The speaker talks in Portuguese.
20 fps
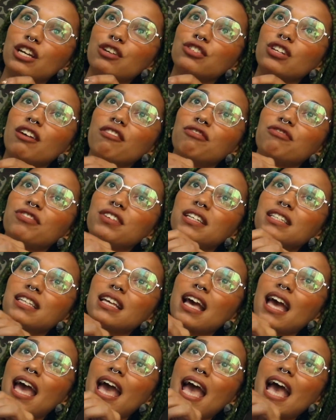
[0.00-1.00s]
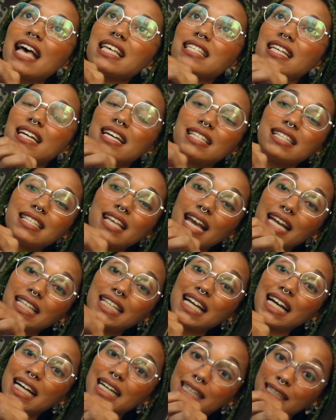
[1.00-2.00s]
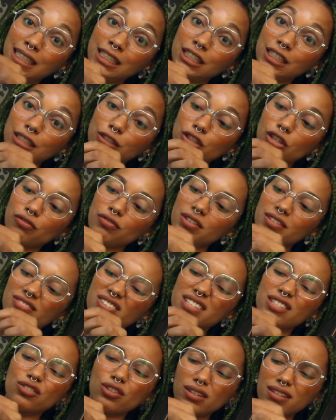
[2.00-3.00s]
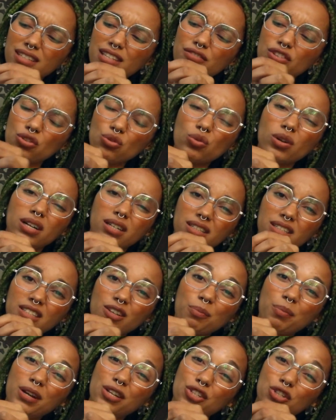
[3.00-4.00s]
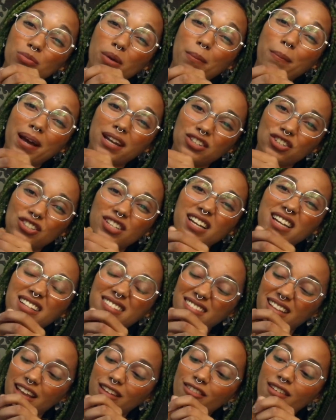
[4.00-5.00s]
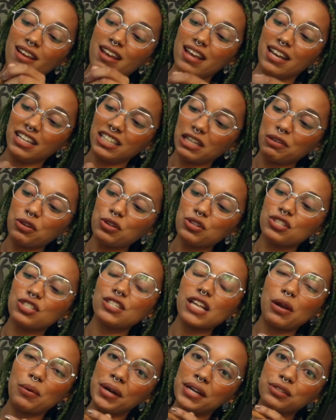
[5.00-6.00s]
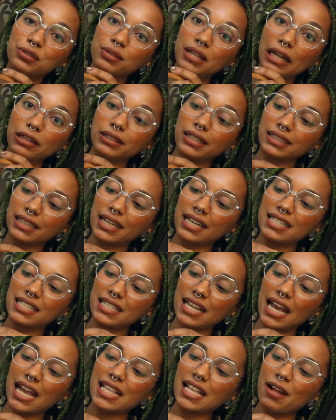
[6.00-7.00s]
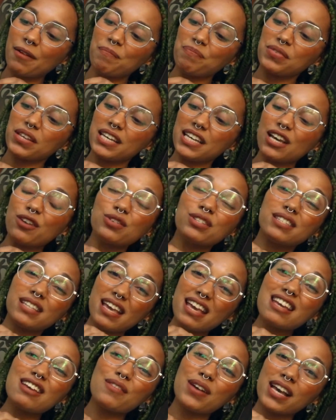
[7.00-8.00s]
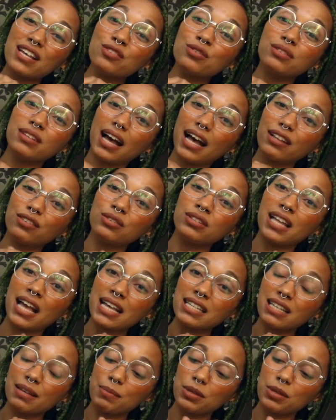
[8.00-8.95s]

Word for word: eu já fiz essa receita antes, eu já fiz todo esse vídeo antes. Eu eu perdi uma parte dele inteiro. Então eu sei o resultado dessa receita e eu sei que o resultado dessa